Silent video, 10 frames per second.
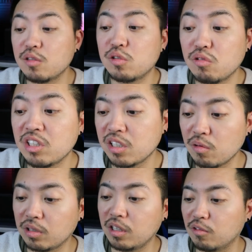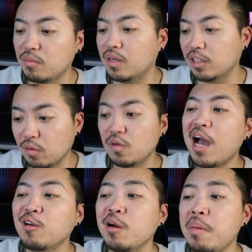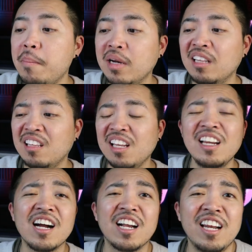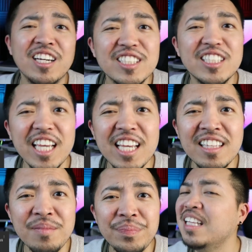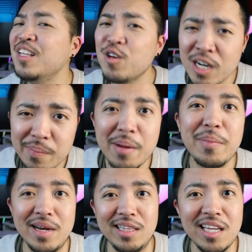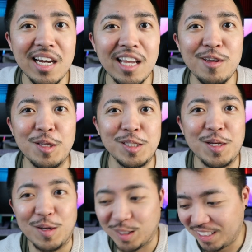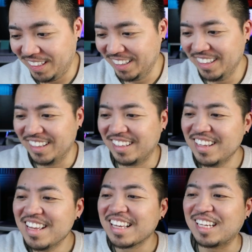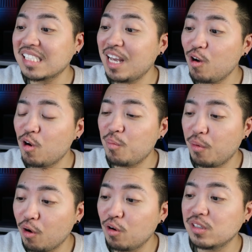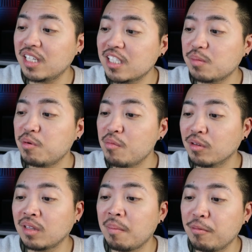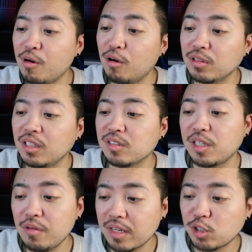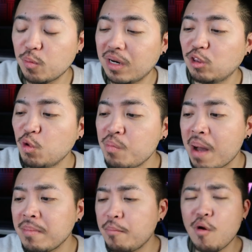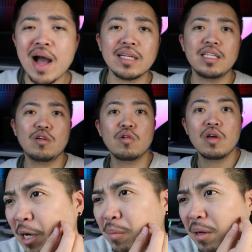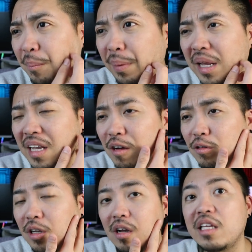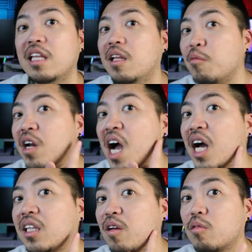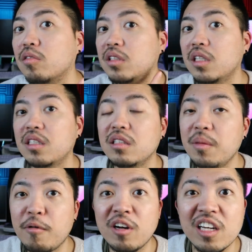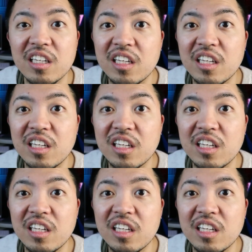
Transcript: kasi gusto kong sagutin tong mga to. Paano napapanatili ang clear skin? Hindi ko napapanatili. Yun sasagutin. Kasi ako po, since pumunta po ako dito sa US, sobrang dumami po acne ko. Paano ba? Nag-breakout. Yan, naman, nangangati ako kasi hindi pa ako